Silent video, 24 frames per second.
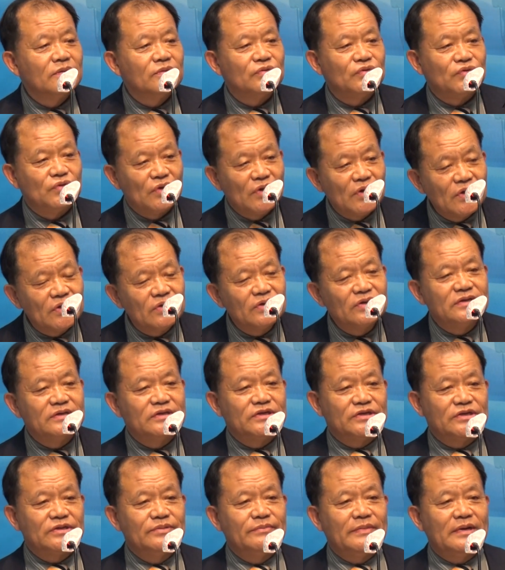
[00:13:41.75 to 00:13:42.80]
죄를
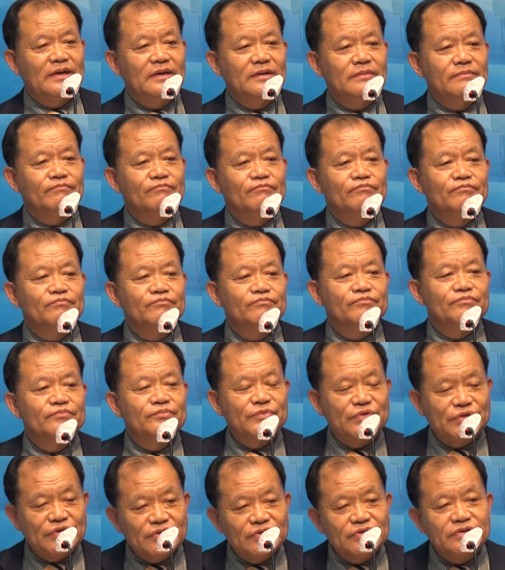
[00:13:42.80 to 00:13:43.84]
짓지 말라.
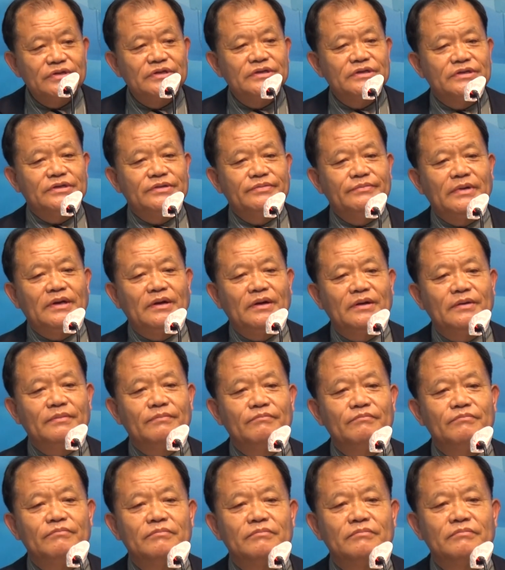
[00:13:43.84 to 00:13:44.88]
죄를 짓지 말라.
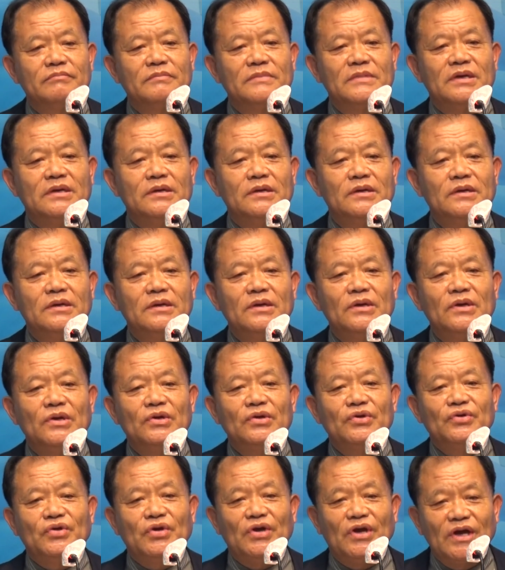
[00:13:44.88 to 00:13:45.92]
예.
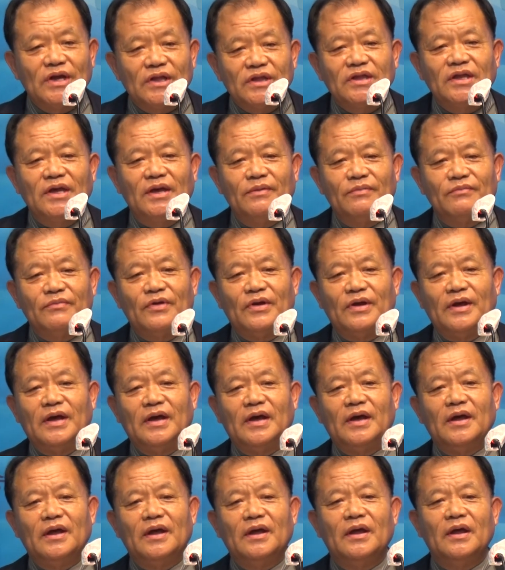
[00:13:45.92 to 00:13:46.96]
죄
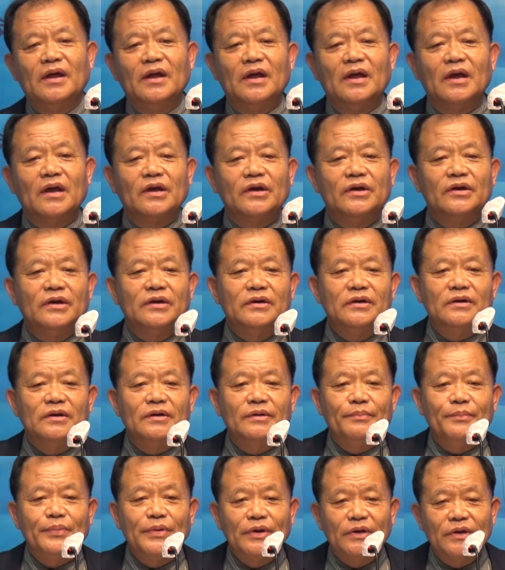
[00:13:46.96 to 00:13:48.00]
때문에
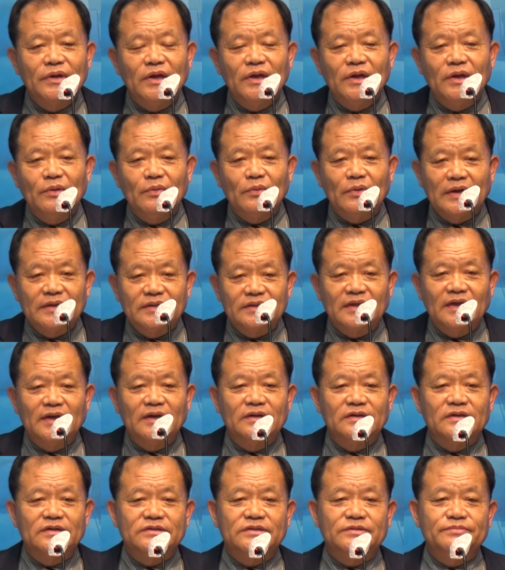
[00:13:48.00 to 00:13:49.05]
그 병이
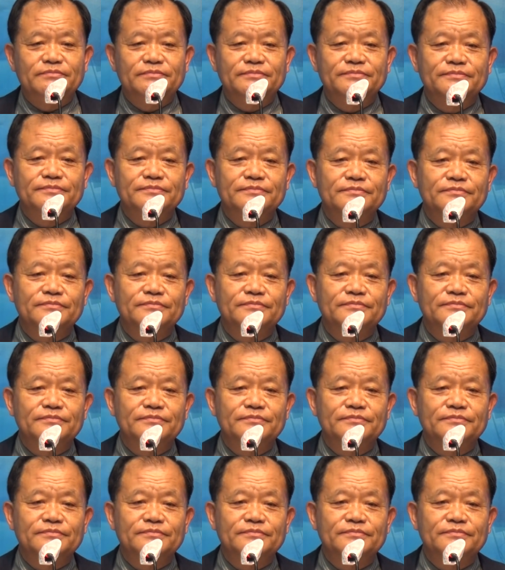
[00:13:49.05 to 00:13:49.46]
왔다는 것입니다.